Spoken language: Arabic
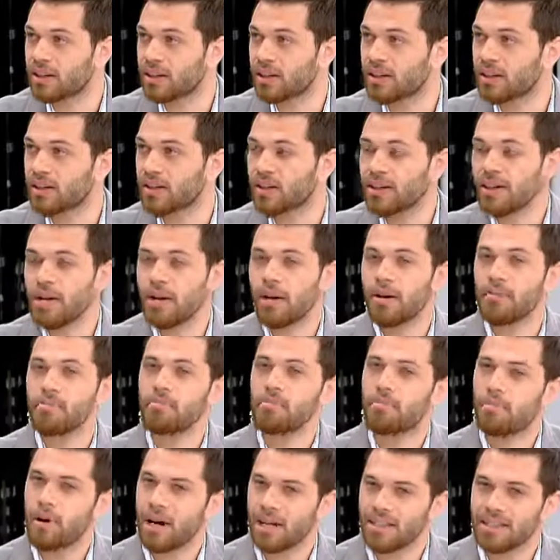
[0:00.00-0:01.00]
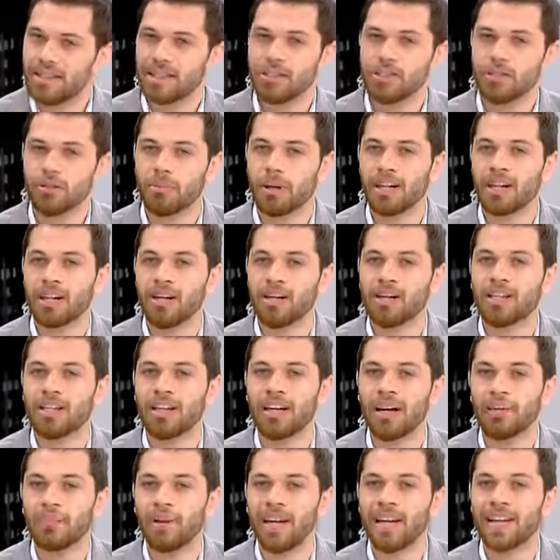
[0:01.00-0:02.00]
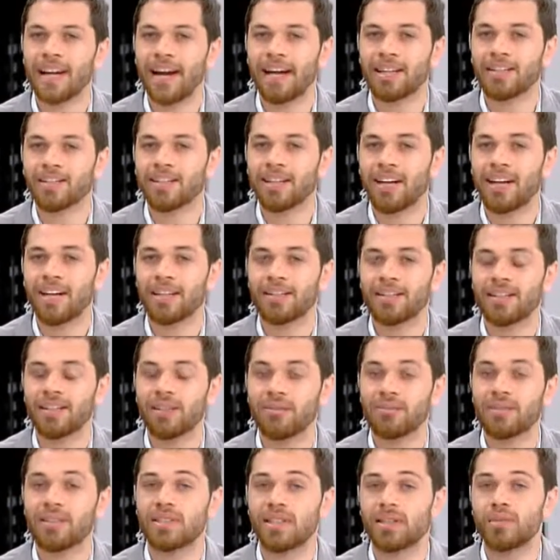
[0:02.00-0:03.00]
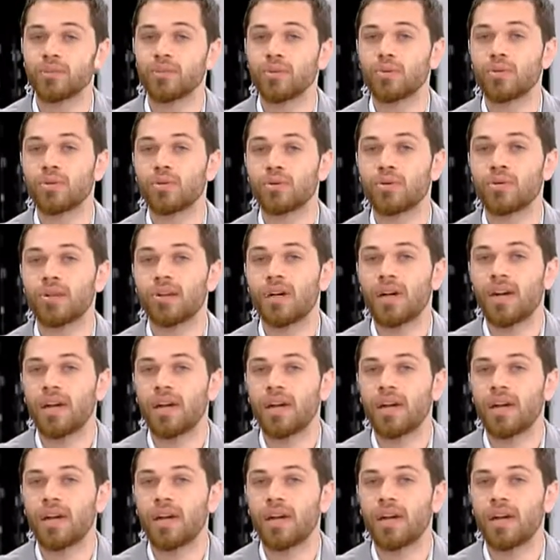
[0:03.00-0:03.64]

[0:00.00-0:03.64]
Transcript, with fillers: لان هديك الجمعه كمان كنا عم نحكي عن ساعات هن بيساعدوكم